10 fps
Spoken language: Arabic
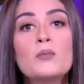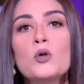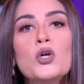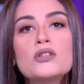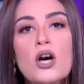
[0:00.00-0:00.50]

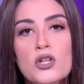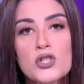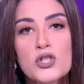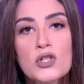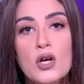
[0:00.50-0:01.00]

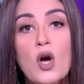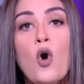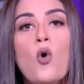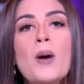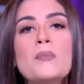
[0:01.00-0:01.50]
بيخطرش
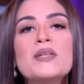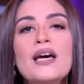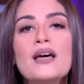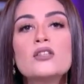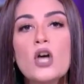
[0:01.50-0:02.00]
وما
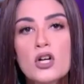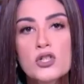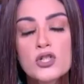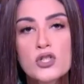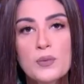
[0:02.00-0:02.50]

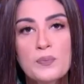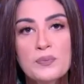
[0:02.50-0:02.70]
بيحضرش